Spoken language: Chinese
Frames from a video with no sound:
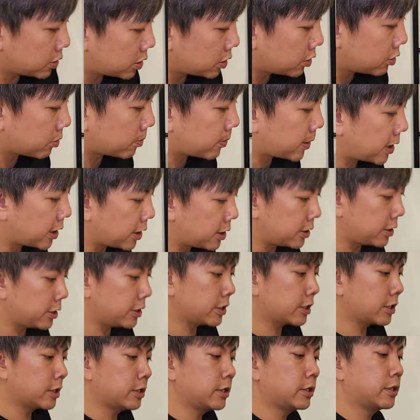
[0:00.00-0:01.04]
就是有拍了
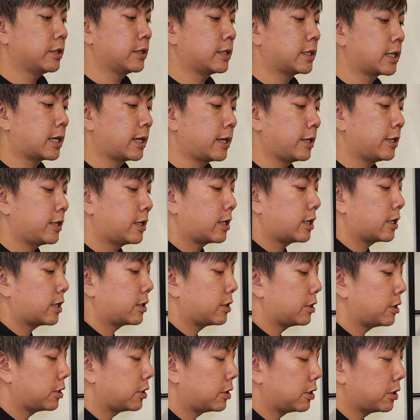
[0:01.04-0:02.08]
一个拆它
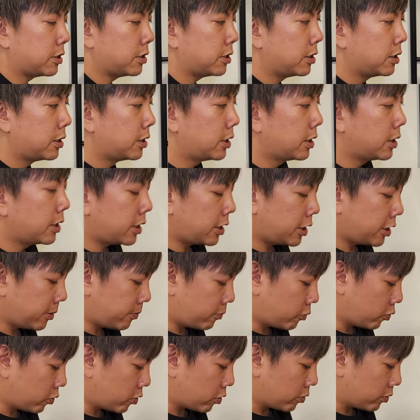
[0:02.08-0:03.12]
的内
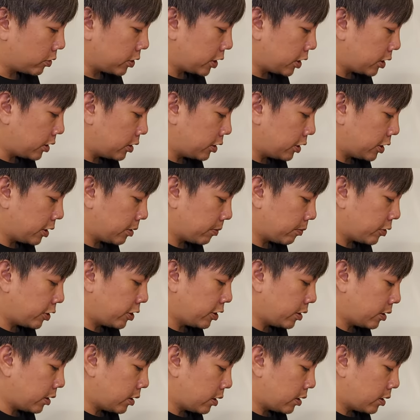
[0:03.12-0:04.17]
部空间的影
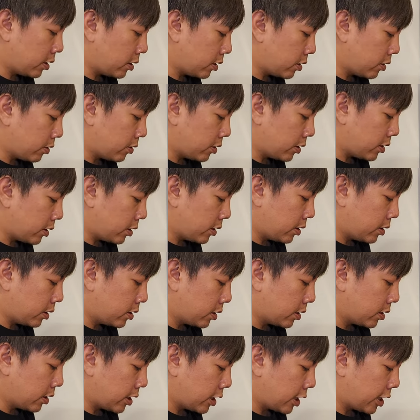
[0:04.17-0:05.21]
片，对，
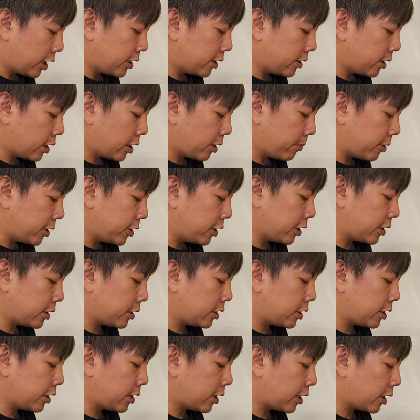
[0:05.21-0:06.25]
还还没
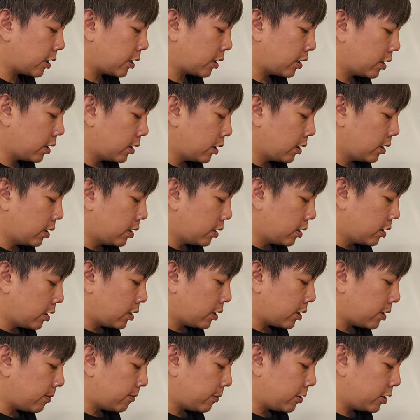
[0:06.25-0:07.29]
剪接啦，
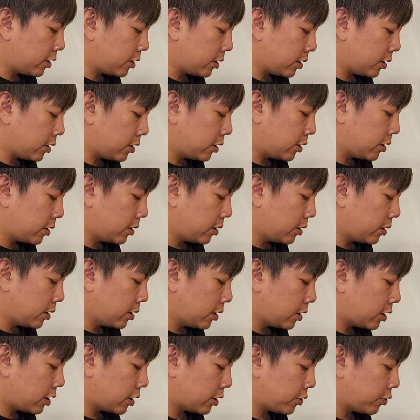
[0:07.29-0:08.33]
还没剪接，
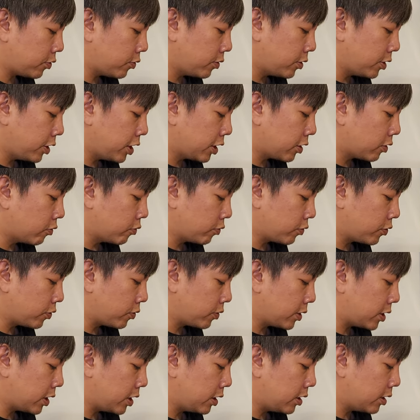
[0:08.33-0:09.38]
想说一鼓
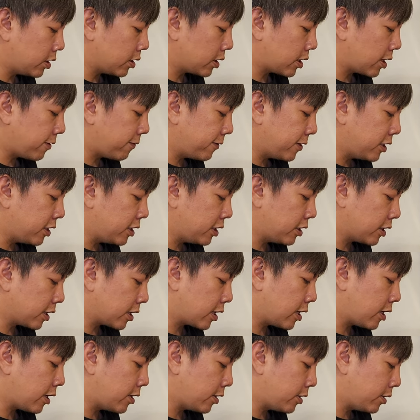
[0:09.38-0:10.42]
作气，咖啡机也
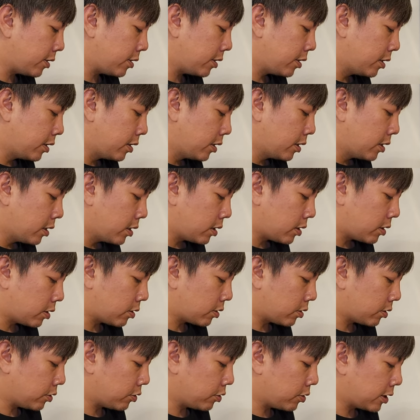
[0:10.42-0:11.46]
开了，
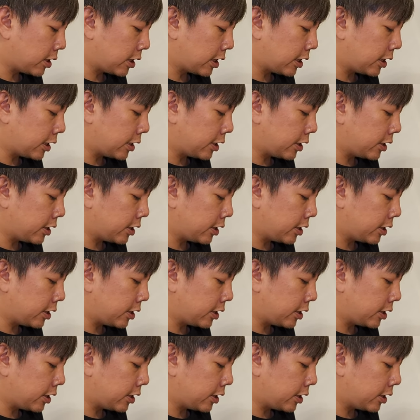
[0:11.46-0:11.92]
哦，就来